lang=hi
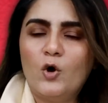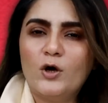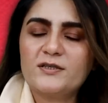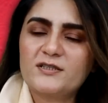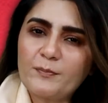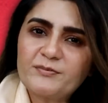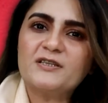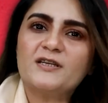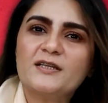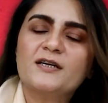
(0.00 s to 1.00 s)
और
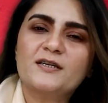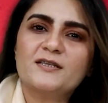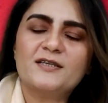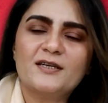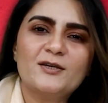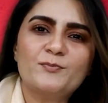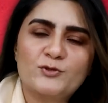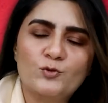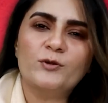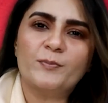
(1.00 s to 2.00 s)
सबसे ज़्यादा अगर किसी के लिए
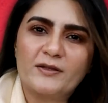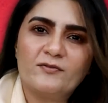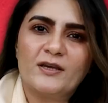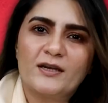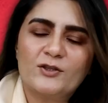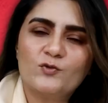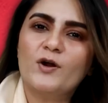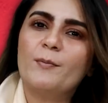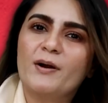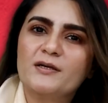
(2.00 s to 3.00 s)
पसूड़ी पड़ी हुई है ना तो वो
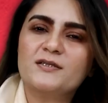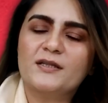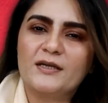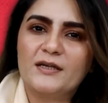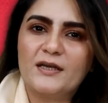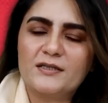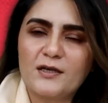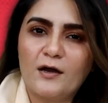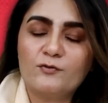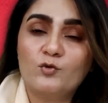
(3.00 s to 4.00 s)
है पाकिस्तान तरीके
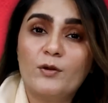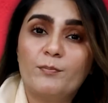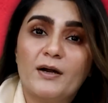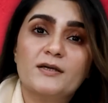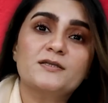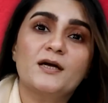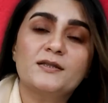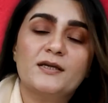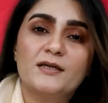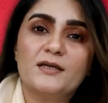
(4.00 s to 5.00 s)
इंसाफ क्योंकि
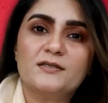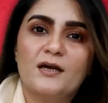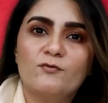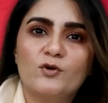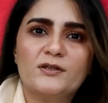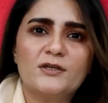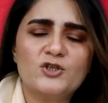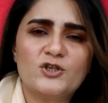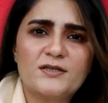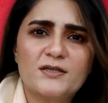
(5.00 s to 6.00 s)
पाकिस्तान तरीके इंसाफ वो कहते हैं
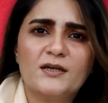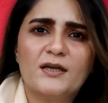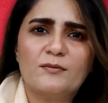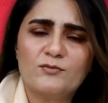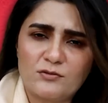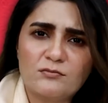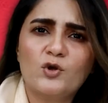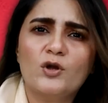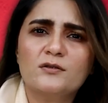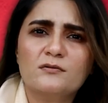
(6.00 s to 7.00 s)
ना चेस का गेम
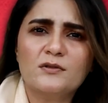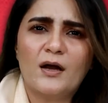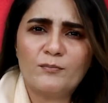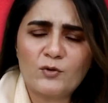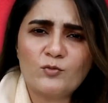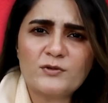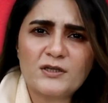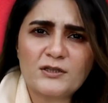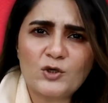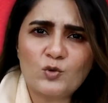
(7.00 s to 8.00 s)
कौन आप लोगों में
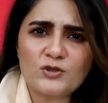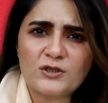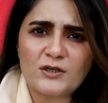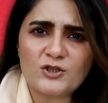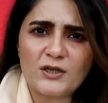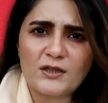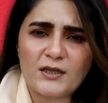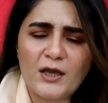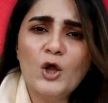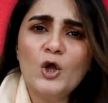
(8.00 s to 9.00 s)
से कितने लोग शतरंज
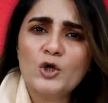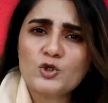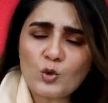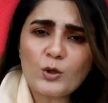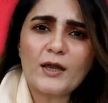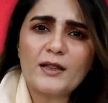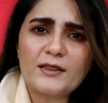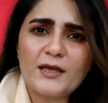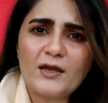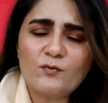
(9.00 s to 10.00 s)
खेलते हैं जो लोग
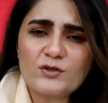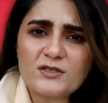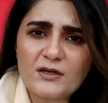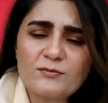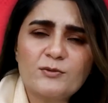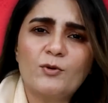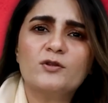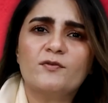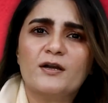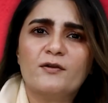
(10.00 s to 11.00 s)
खेलते हैं वो इस टर्म से
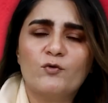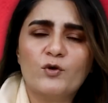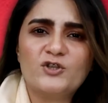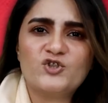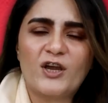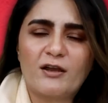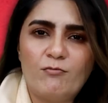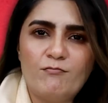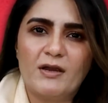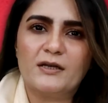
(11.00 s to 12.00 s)
बहुत वाकिफ़ होंगे चेक
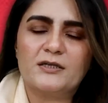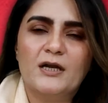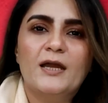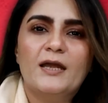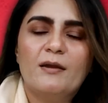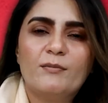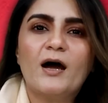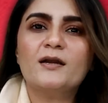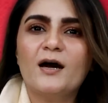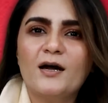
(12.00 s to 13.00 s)
मेट
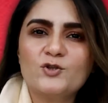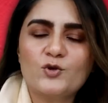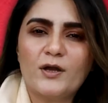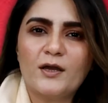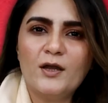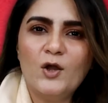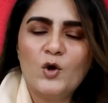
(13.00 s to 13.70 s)
इमरान खान जो है